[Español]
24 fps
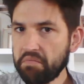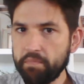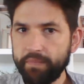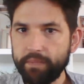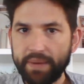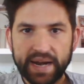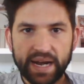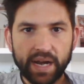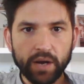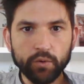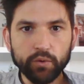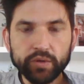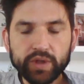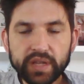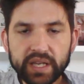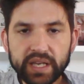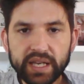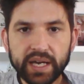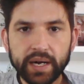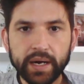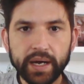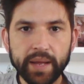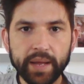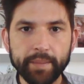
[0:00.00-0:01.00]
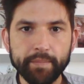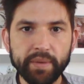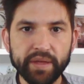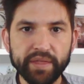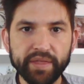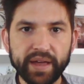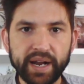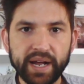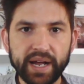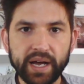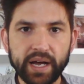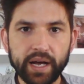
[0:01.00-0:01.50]
para algún día
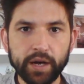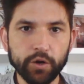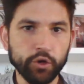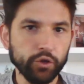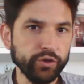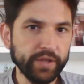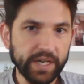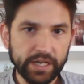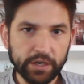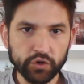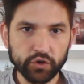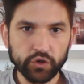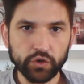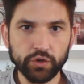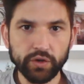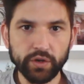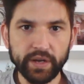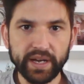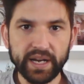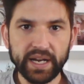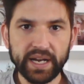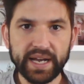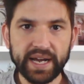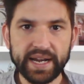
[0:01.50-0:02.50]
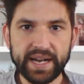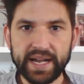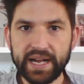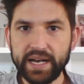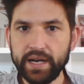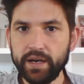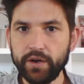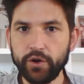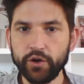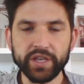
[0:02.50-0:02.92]
empezar a contároslo en el canal,